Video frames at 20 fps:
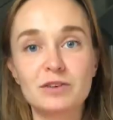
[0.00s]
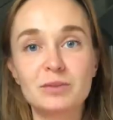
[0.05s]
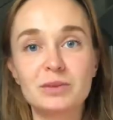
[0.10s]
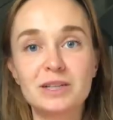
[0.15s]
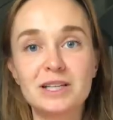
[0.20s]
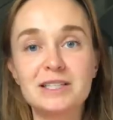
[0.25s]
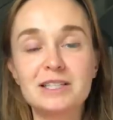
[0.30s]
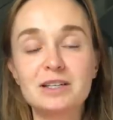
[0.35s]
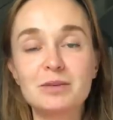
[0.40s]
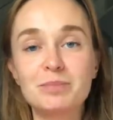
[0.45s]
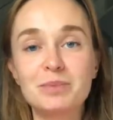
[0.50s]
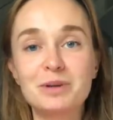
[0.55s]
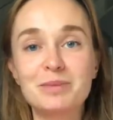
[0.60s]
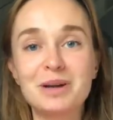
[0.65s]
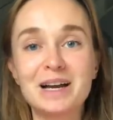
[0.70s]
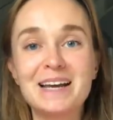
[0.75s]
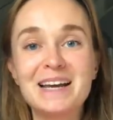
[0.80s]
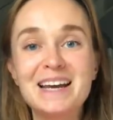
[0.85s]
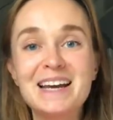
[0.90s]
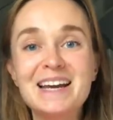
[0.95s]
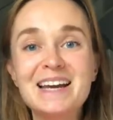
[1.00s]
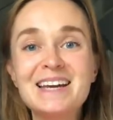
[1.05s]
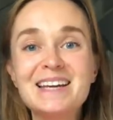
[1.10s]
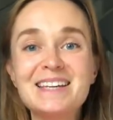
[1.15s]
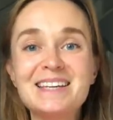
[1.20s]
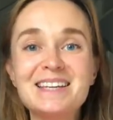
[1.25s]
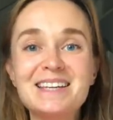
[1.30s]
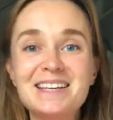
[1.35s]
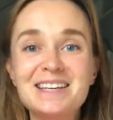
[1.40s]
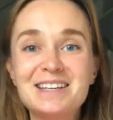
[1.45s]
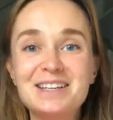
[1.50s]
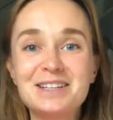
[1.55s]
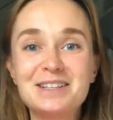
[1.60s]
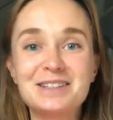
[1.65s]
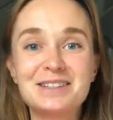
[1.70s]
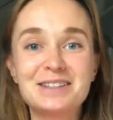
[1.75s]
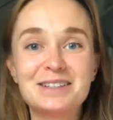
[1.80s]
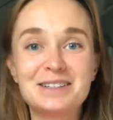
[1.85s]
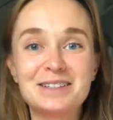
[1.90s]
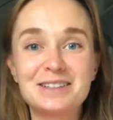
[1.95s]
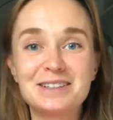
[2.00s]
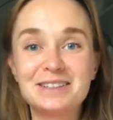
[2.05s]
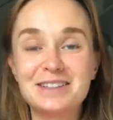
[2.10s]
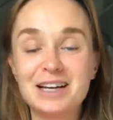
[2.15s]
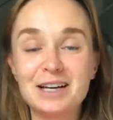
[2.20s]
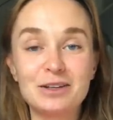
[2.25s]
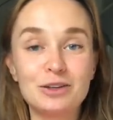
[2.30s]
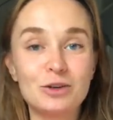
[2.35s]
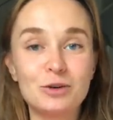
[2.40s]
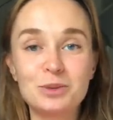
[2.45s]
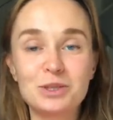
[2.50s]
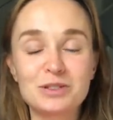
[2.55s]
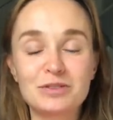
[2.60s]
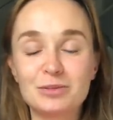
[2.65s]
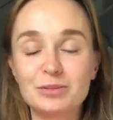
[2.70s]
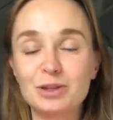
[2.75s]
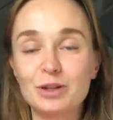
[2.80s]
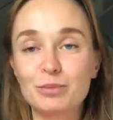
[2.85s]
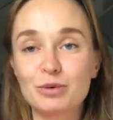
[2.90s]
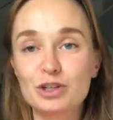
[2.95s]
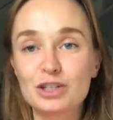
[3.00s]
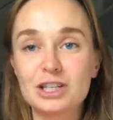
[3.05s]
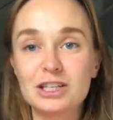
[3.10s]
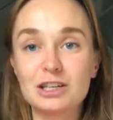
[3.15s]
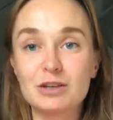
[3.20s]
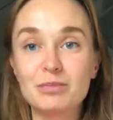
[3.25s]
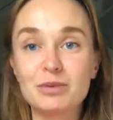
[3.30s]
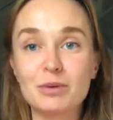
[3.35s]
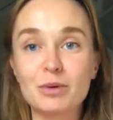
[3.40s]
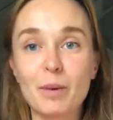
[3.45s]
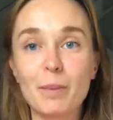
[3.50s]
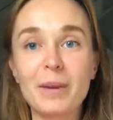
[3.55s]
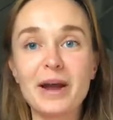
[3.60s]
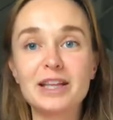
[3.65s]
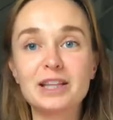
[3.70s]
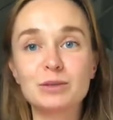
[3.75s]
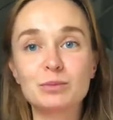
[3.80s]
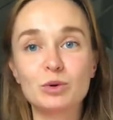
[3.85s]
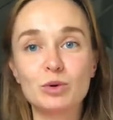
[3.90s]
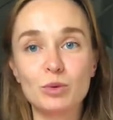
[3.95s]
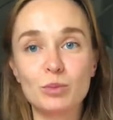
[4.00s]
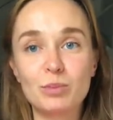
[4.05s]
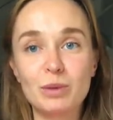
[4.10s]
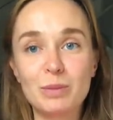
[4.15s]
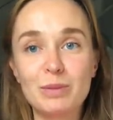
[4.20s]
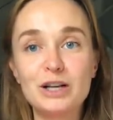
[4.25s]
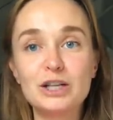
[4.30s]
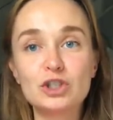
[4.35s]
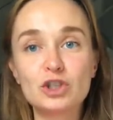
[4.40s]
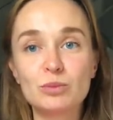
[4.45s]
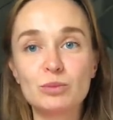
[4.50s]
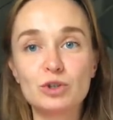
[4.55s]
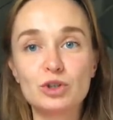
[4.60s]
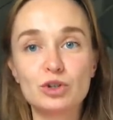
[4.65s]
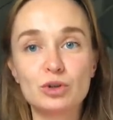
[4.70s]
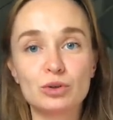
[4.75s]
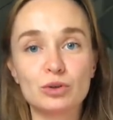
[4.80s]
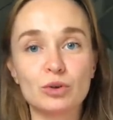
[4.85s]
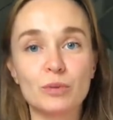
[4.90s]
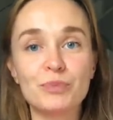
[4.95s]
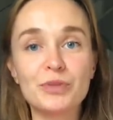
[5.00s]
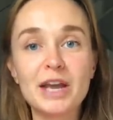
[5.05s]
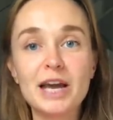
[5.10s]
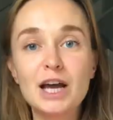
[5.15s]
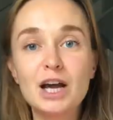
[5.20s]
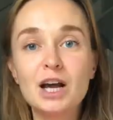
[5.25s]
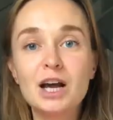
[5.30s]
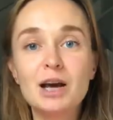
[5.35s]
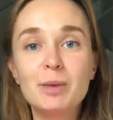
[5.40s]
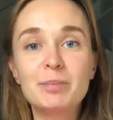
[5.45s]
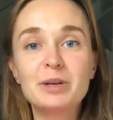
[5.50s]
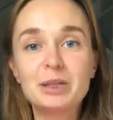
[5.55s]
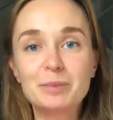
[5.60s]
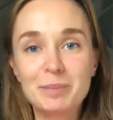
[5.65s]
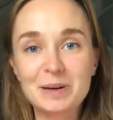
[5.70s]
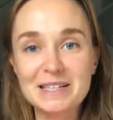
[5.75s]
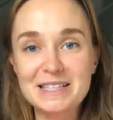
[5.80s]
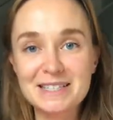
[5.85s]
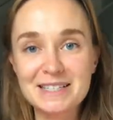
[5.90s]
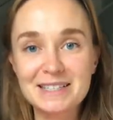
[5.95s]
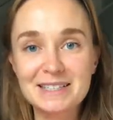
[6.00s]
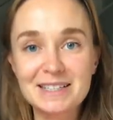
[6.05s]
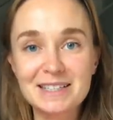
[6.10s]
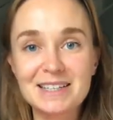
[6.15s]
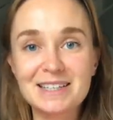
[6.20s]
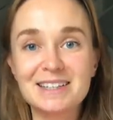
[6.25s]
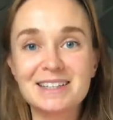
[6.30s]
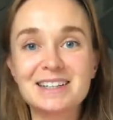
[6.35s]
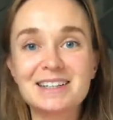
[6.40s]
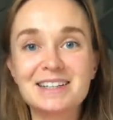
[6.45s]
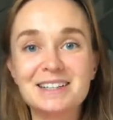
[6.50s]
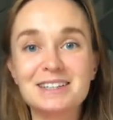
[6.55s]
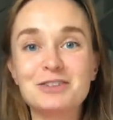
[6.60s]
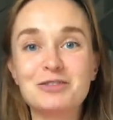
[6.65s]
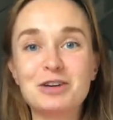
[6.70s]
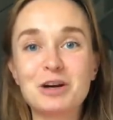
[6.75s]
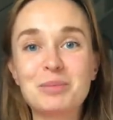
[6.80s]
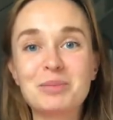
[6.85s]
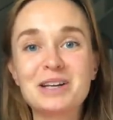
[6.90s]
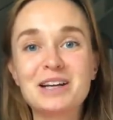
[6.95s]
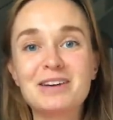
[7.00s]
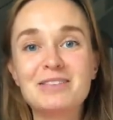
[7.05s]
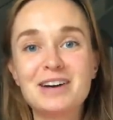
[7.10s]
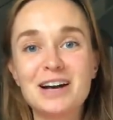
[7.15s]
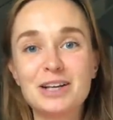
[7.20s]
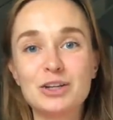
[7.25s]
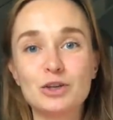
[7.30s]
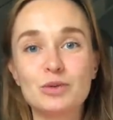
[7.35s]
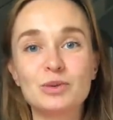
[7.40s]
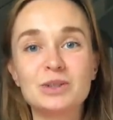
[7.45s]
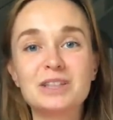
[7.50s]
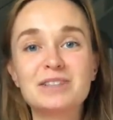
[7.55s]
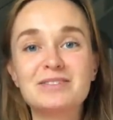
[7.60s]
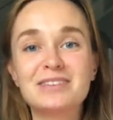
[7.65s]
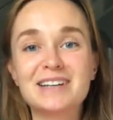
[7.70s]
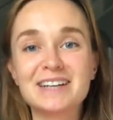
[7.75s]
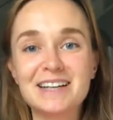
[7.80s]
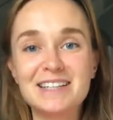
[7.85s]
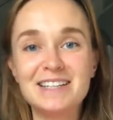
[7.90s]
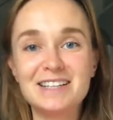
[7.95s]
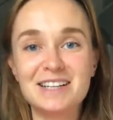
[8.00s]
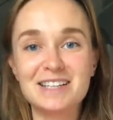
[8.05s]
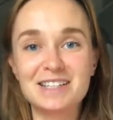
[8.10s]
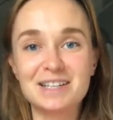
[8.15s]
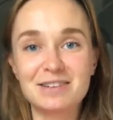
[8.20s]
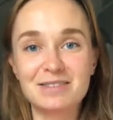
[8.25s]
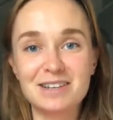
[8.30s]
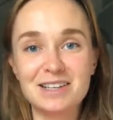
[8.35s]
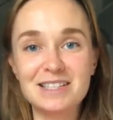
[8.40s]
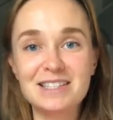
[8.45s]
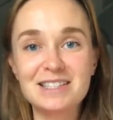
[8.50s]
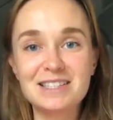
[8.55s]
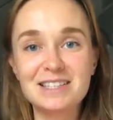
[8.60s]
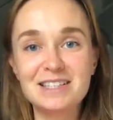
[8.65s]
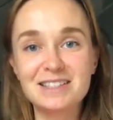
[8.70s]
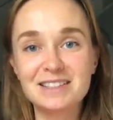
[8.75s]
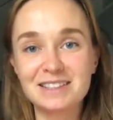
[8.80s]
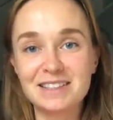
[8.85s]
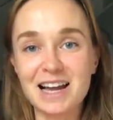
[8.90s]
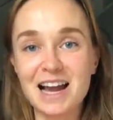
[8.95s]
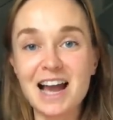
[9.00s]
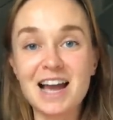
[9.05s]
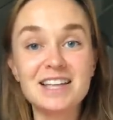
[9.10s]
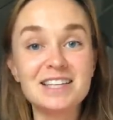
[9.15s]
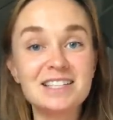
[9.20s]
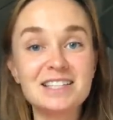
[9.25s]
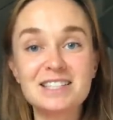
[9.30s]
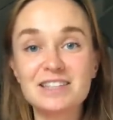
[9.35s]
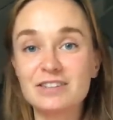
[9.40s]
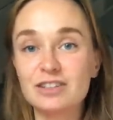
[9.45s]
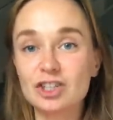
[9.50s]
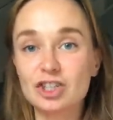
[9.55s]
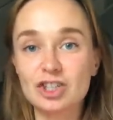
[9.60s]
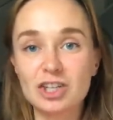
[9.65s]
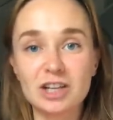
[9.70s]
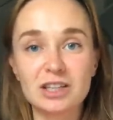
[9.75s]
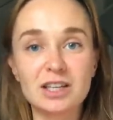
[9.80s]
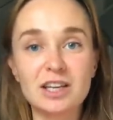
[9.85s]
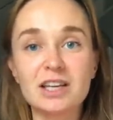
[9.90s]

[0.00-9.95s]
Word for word: было терпимо, и, э, да, и общество было просто терпимо. Поэтому, по большому счету, предпосылки к формированию вот этого родительского инстинкта, они совершенно